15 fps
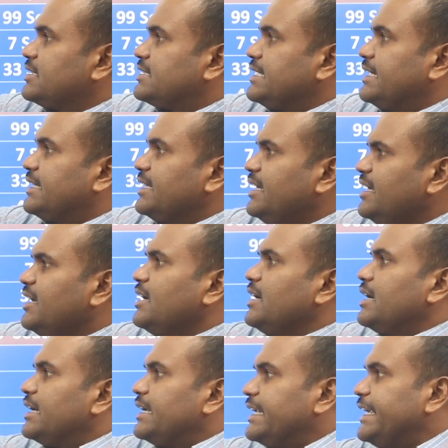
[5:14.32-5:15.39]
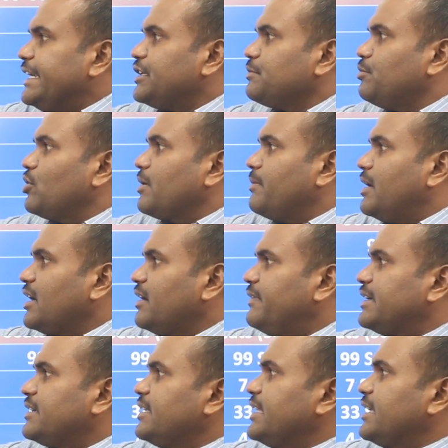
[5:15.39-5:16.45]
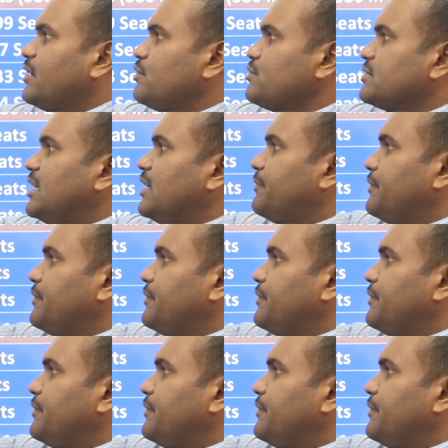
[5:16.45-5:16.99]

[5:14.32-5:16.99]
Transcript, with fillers: சீட்டு நீட் மூலமாக வெட்டினரி கவுன்சில்